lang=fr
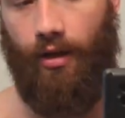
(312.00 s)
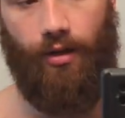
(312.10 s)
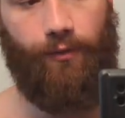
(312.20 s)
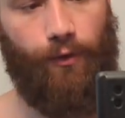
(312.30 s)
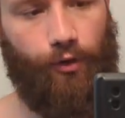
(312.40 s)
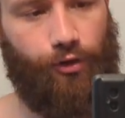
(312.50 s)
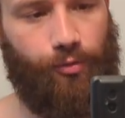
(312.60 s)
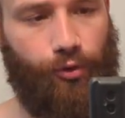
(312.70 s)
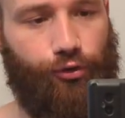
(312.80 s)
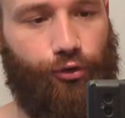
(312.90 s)
Euh,
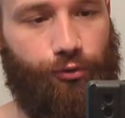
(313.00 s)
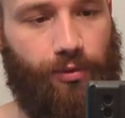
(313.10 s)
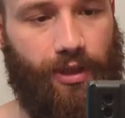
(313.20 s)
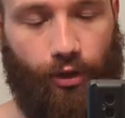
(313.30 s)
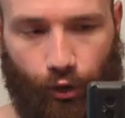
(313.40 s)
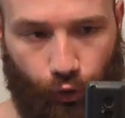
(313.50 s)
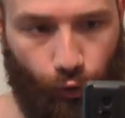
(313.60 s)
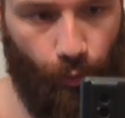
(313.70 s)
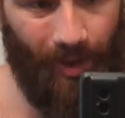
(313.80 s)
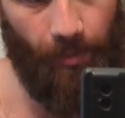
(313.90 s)
franchement, je suis euh,
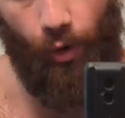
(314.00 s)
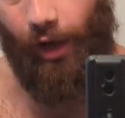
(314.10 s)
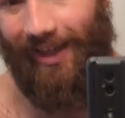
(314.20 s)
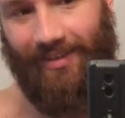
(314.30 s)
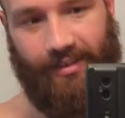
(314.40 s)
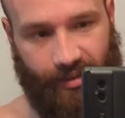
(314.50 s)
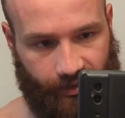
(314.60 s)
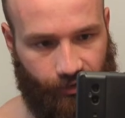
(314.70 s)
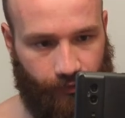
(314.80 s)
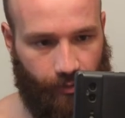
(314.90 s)
globalement assez
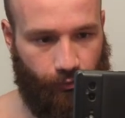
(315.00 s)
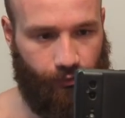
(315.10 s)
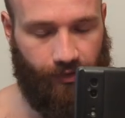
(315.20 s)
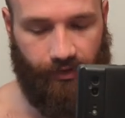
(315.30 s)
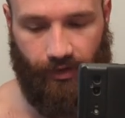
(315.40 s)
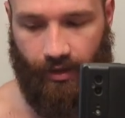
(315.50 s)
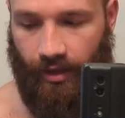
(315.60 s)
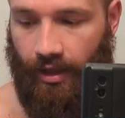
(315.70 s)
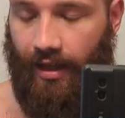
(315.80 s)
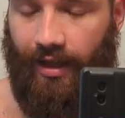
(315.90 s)
satisfait de mon
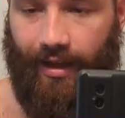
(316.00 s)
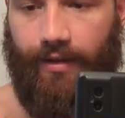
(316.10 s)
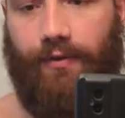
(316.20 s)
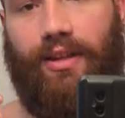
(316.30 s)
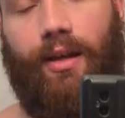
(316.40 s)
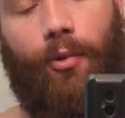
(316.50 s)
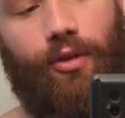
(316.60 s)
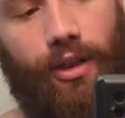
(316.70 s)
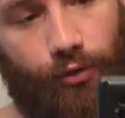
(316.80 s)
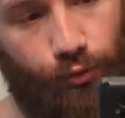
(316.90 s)
physique Évidemment, il y a